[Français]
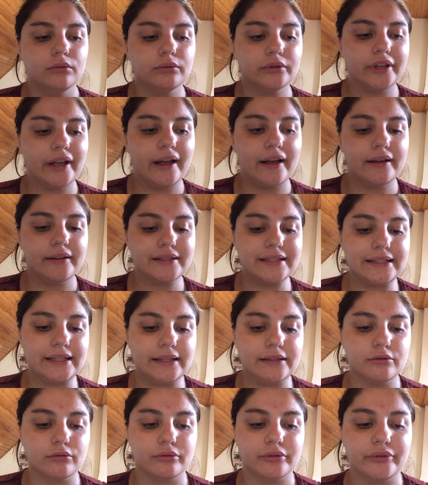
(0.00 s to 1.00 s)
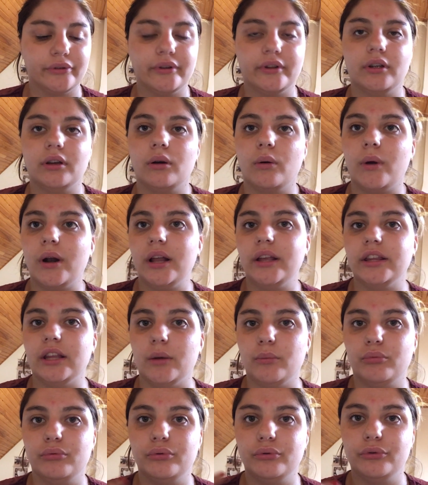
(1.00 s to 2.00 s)
Donc un set, donc c'est euh, voilà,
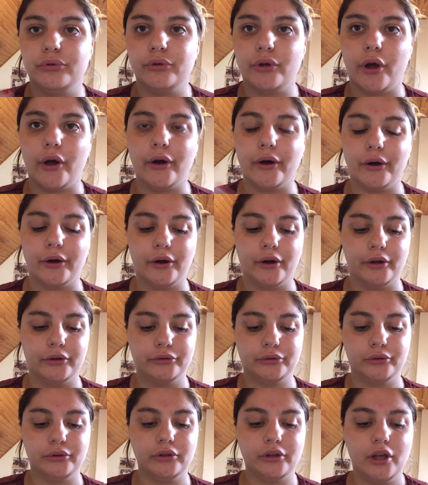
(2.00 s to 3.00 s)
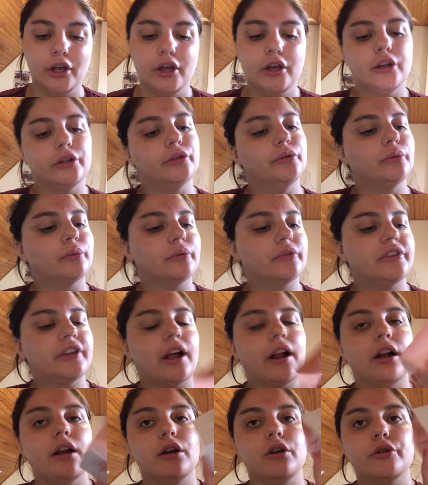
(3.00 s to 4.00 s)
il y a plusieurs euh, trucs. Donc
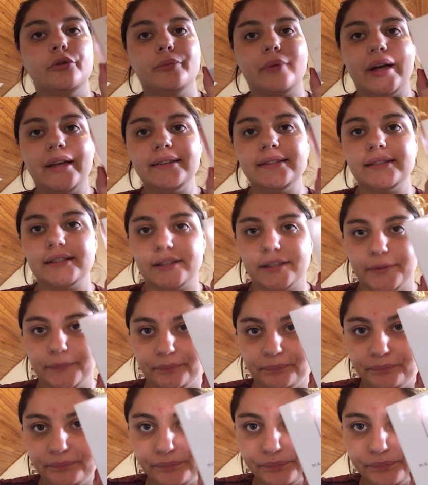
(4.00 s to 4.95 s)
il y a le masque